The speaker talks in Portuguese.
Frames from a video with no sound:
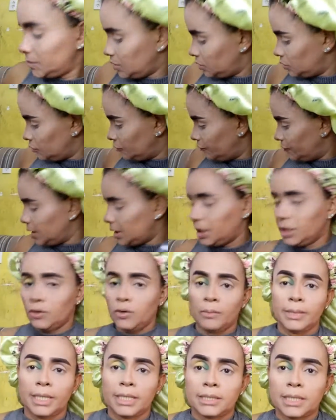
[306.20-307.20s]
Deixa eu ver aqui
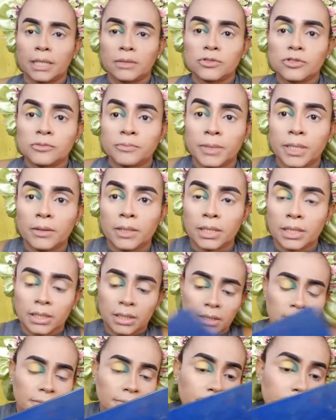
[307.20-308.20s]
como é que tá no espelho
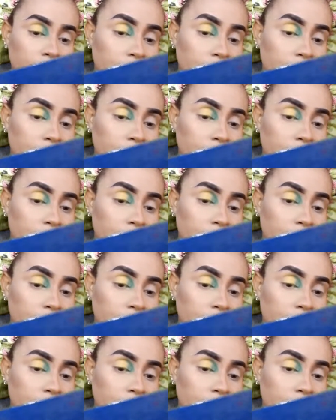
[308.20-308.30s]
aqui.